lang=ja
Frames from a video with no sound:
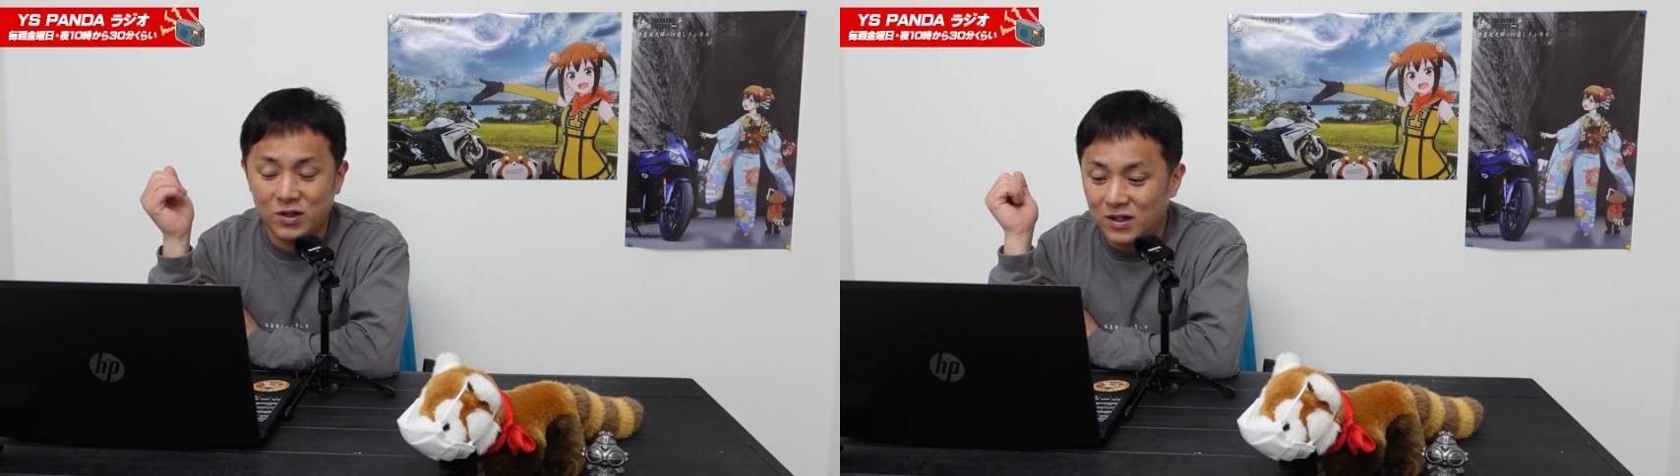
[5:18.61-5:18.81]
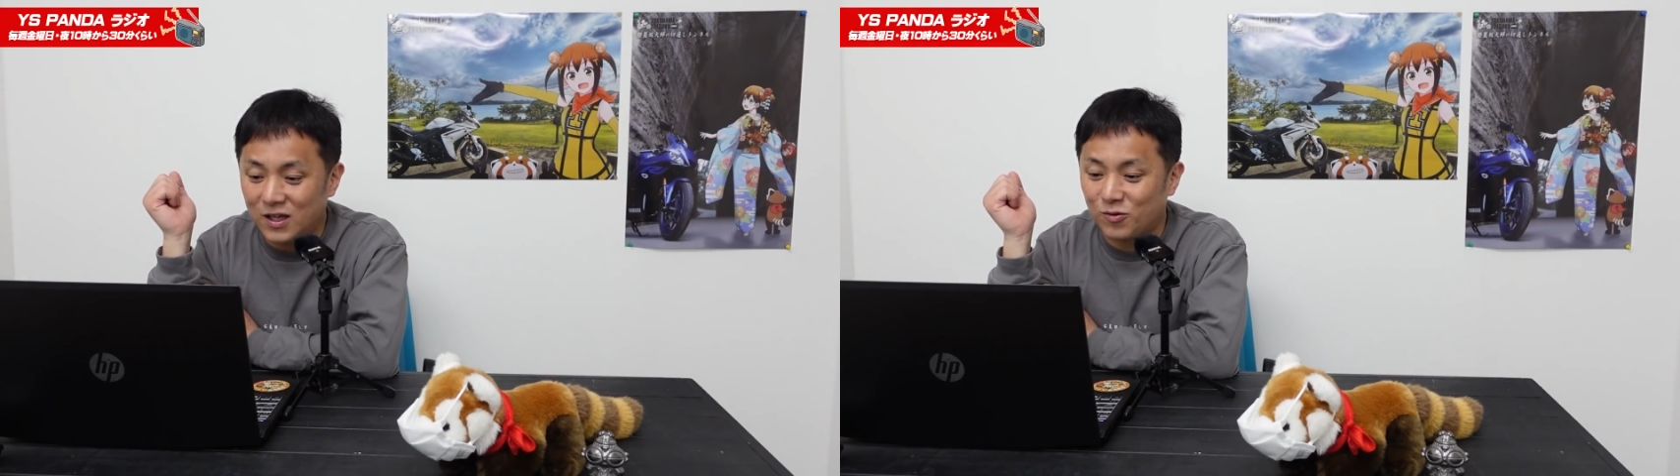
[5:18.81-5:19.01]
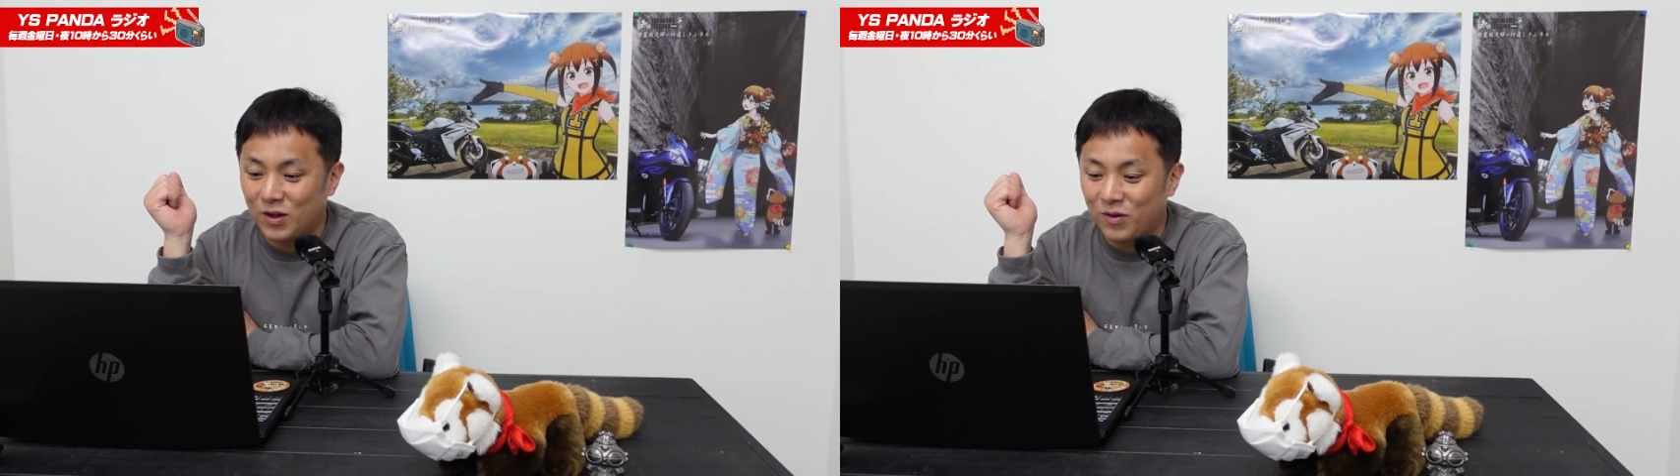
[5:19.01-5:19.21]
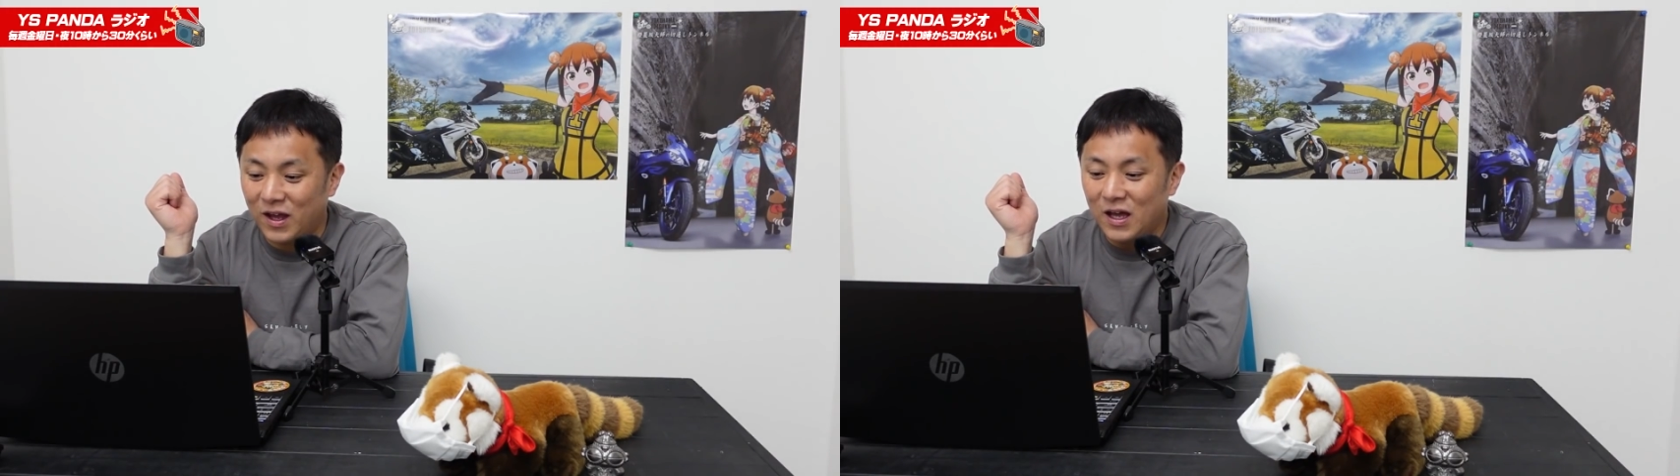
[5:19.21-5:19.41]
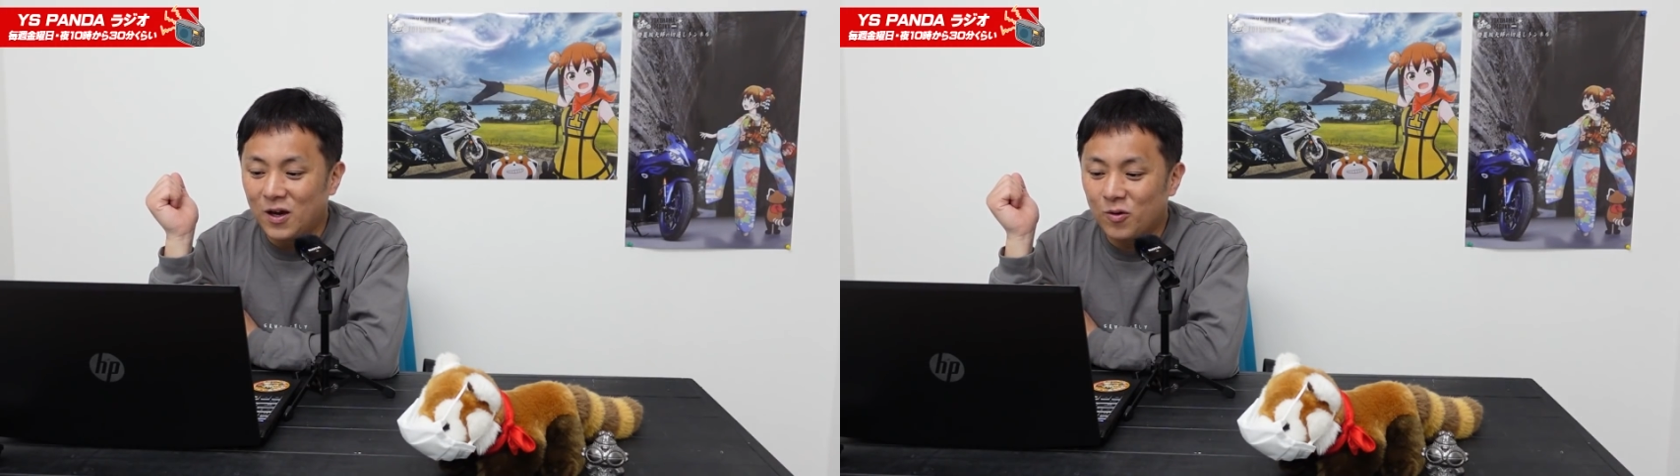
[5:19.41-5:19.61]
品提供なの
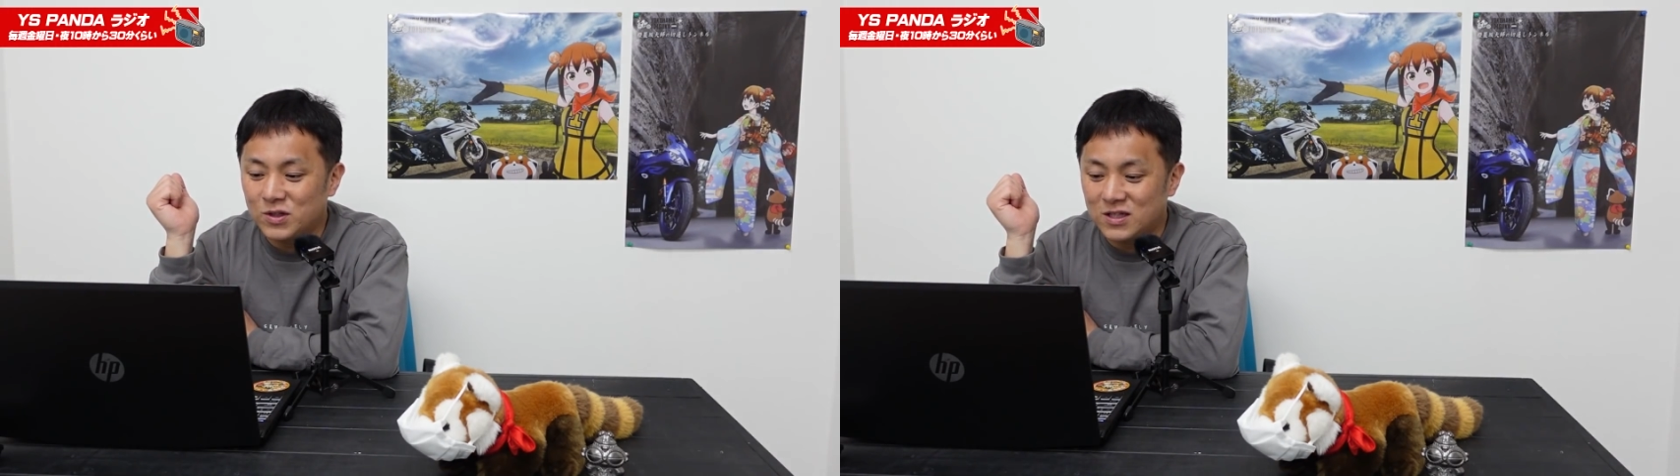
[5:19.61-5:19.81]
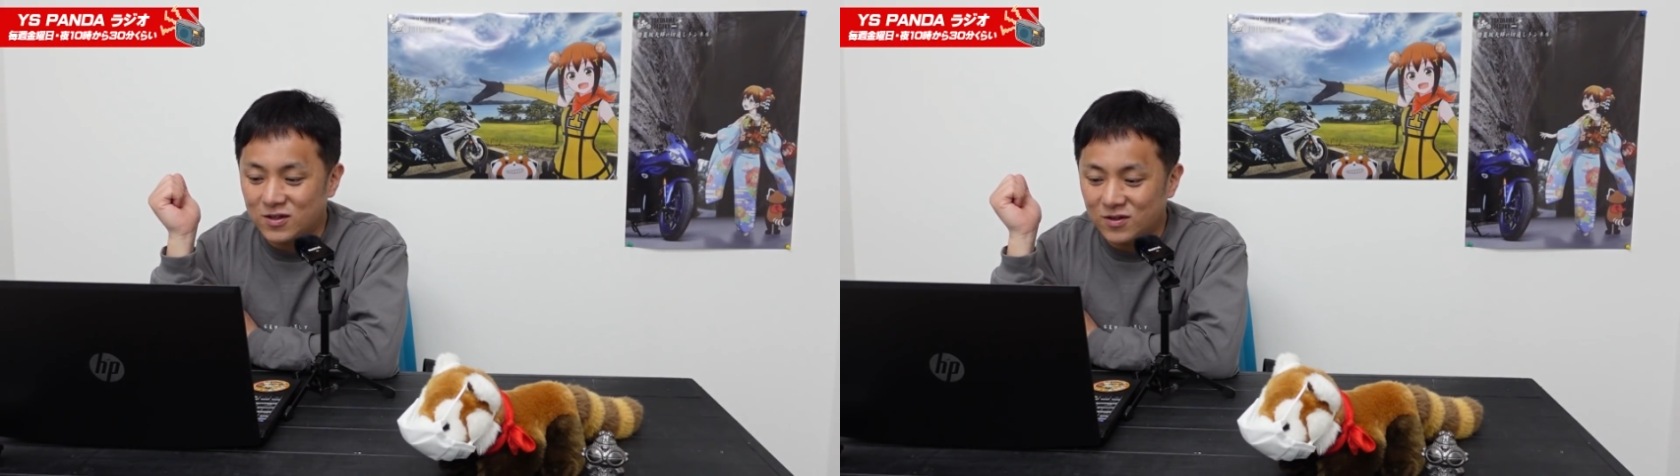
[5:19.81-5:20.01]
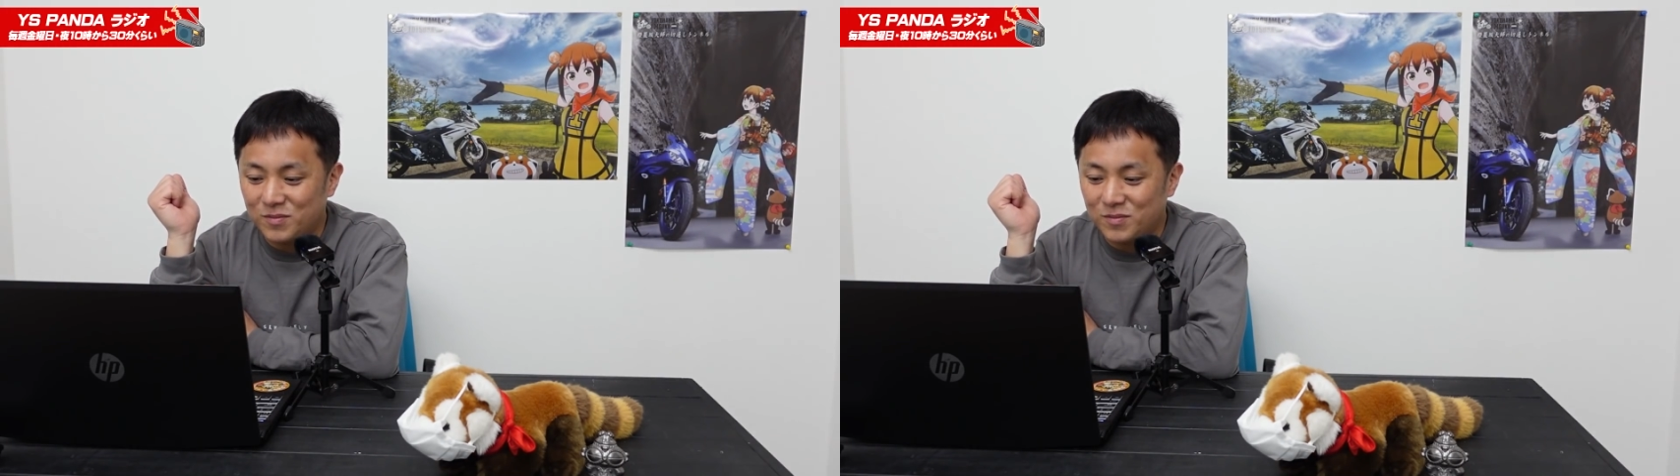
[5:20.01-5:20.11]
で、後日、